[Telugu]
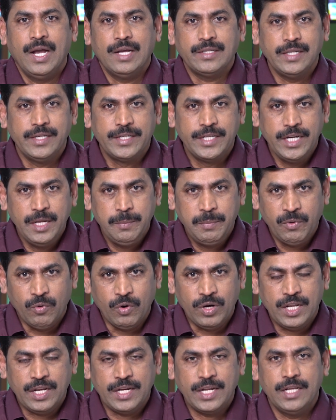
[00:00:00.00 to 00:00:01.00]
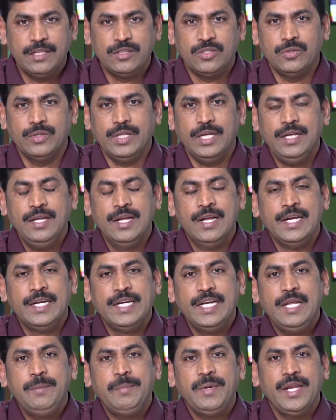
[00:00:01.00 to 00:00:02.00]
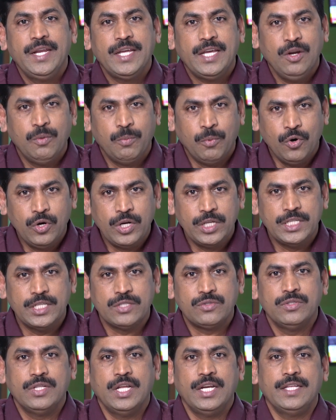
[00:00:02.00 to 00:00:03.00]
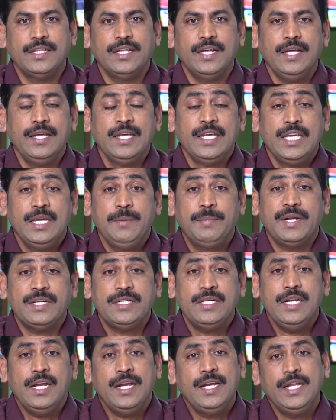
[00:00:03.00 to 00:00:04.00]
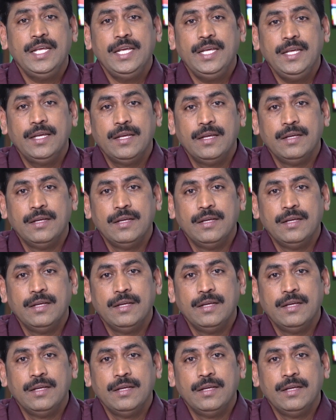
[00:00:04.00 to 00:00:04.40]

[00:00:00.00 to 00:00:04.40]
అసలు టీడీపీ ఒంటరిగా వెళ్తుందా టీడీపీ ఎన్నికల్లో పోటీ చేస్తుందా లేదా ఈ ప్రశ్నలన్నీ